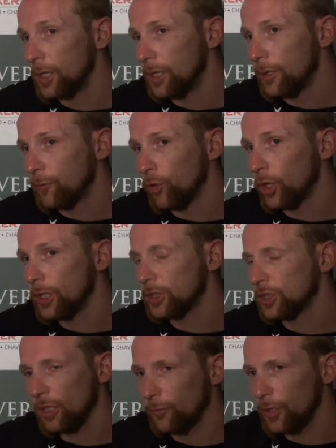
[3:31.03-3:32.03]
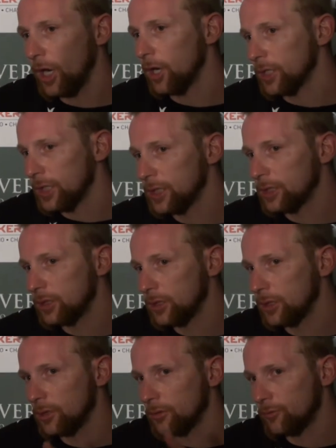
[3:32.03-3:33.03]
e foi, se havia alguém
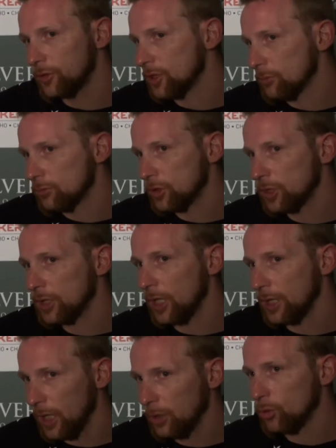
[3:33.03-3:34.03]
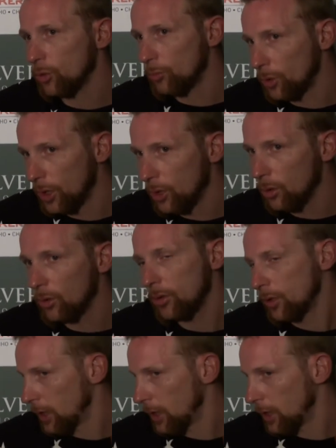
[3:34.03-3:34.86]
que devia merecer ganhar como eu,